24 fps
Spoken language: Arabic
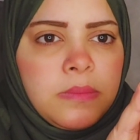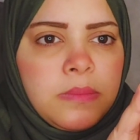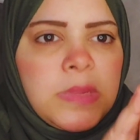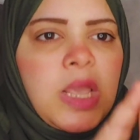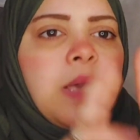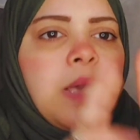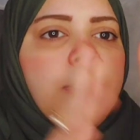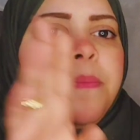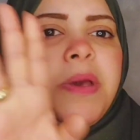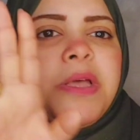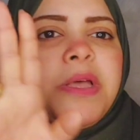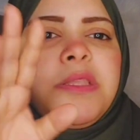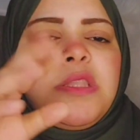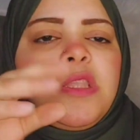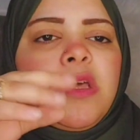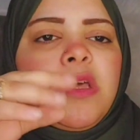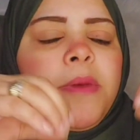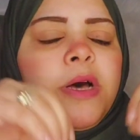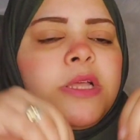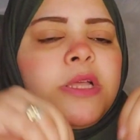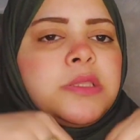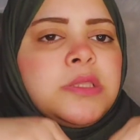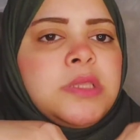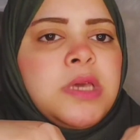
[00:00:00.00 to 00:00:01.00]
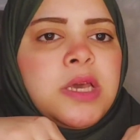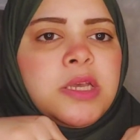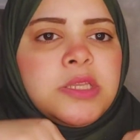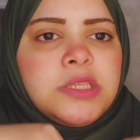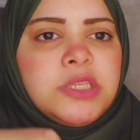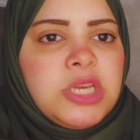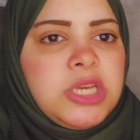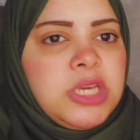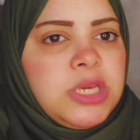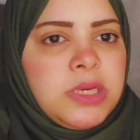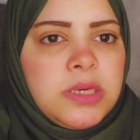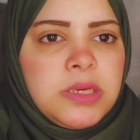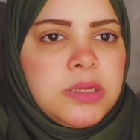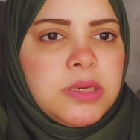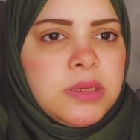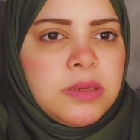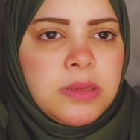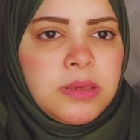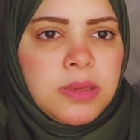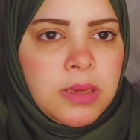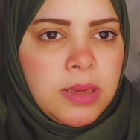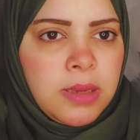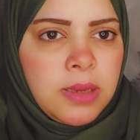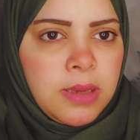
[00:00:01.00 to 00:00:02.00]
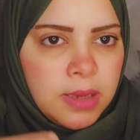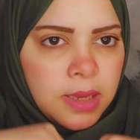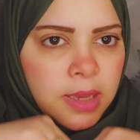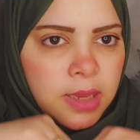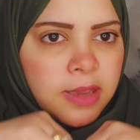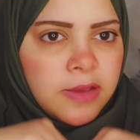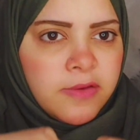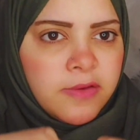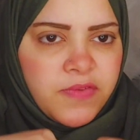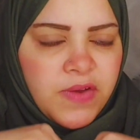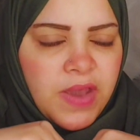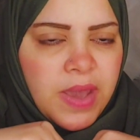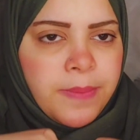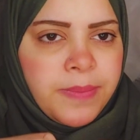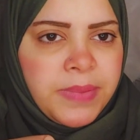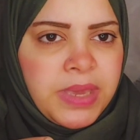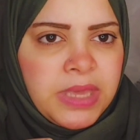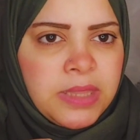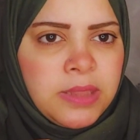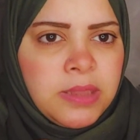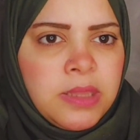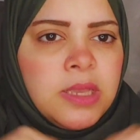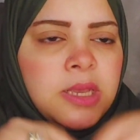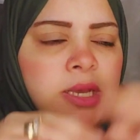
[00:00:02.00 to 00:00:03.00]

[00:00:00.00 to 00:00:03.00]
بنت منطقتي فاهمين